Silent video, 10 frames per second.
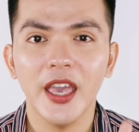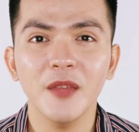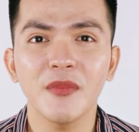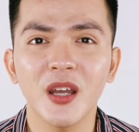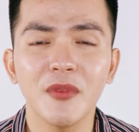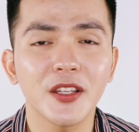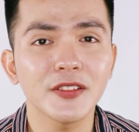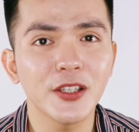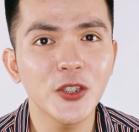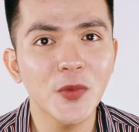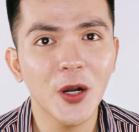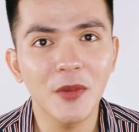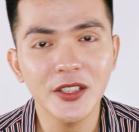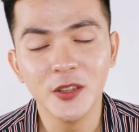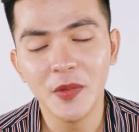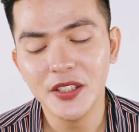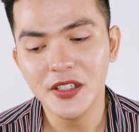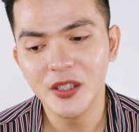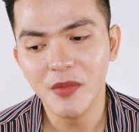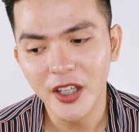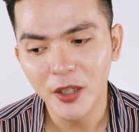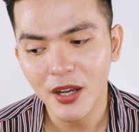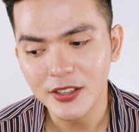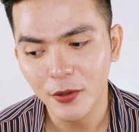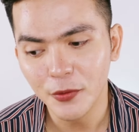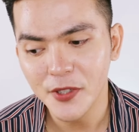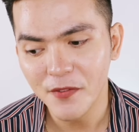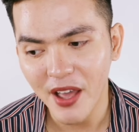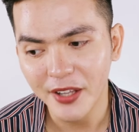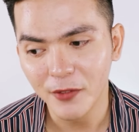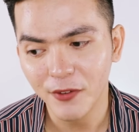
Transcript: And marami na rin sa inyo mga best, especially sa mga nabasa ko dun sa Vanity